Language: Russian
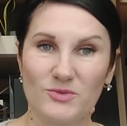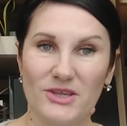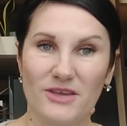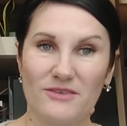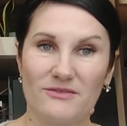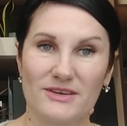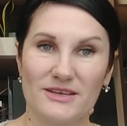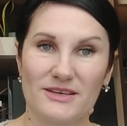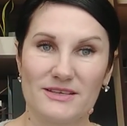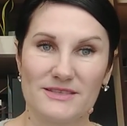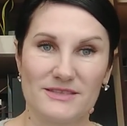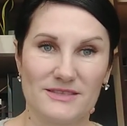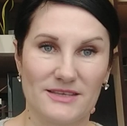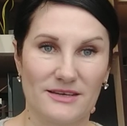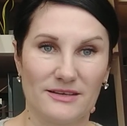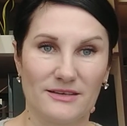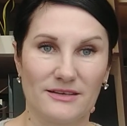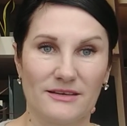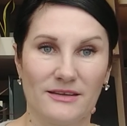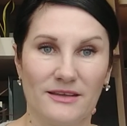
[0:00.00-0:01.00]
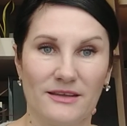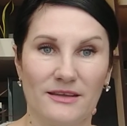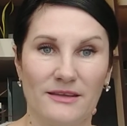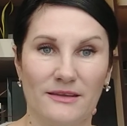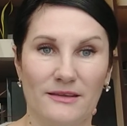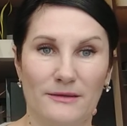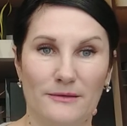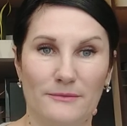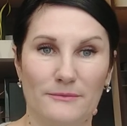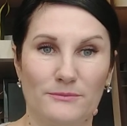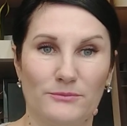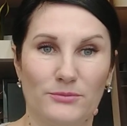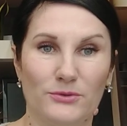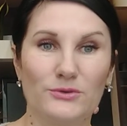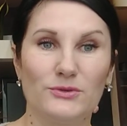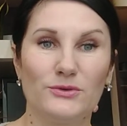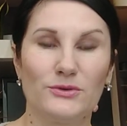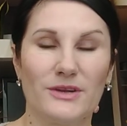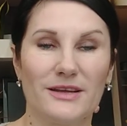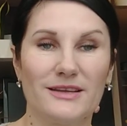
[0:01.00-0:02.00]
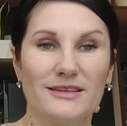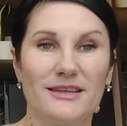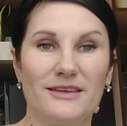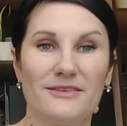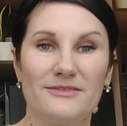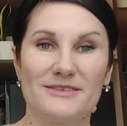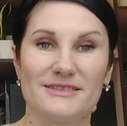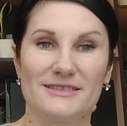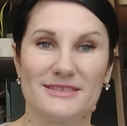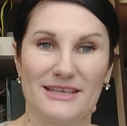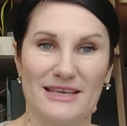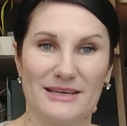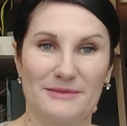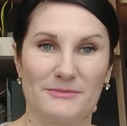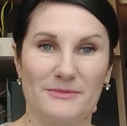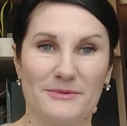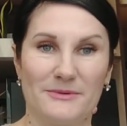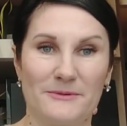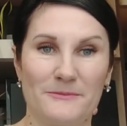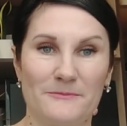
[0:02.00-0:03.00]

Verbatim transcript: меня в гостях. Буду рада всем.